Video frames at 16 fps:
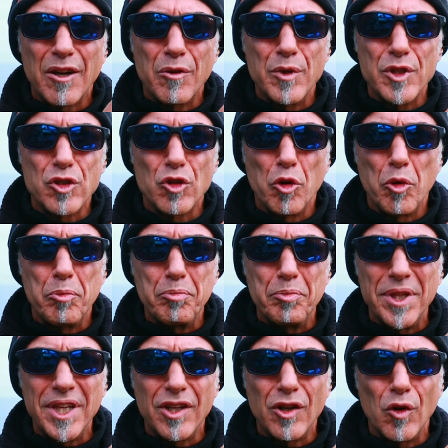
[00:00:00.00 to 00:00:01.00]
a questo
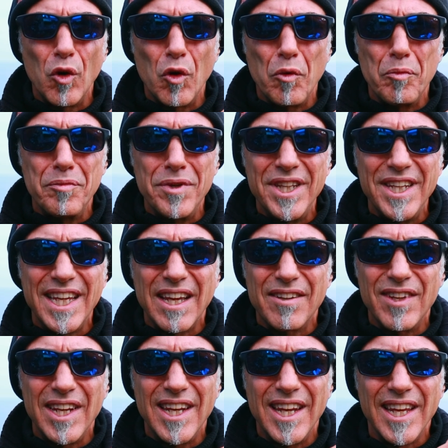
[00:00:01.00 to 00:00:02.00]
piccolo mini
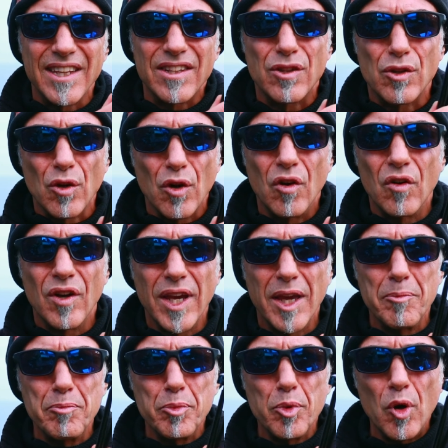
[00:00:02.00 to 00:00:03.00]
cavalletto
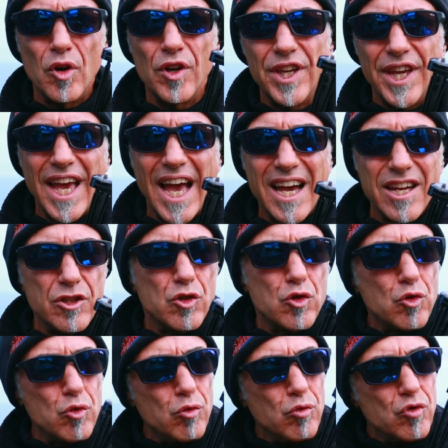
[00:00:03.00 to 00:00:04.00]
che puoi
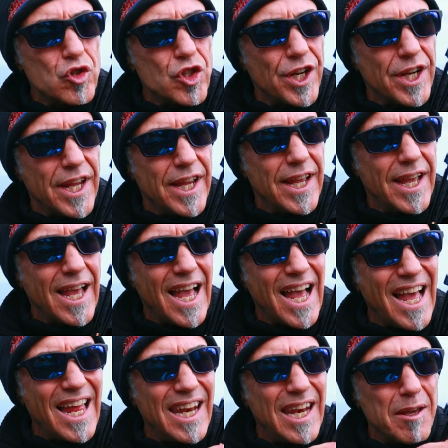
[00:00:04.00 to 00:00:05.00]
aggiungere
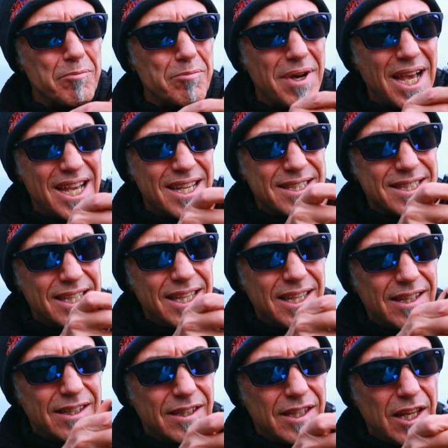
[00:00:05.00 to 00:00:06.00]
alla
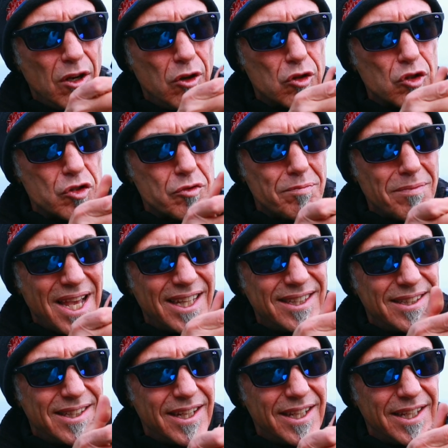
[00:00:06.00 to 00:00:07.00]
base dello
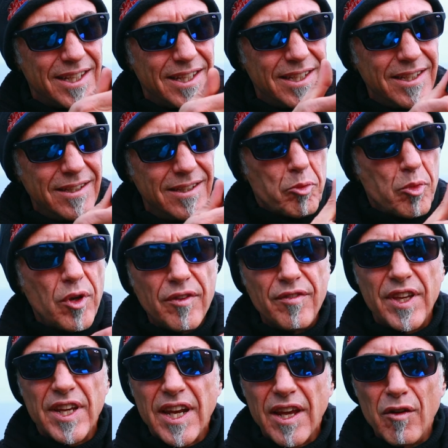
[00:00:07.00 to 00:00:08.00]
smattri puoi
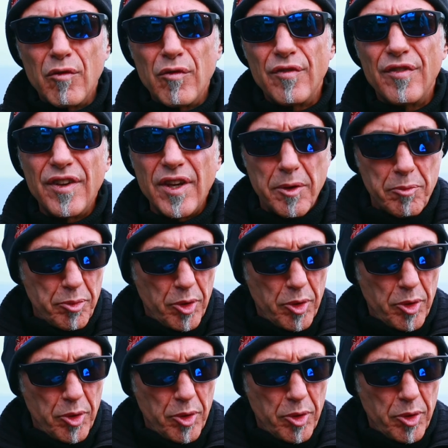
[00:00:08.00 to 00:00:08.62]
avere un vero e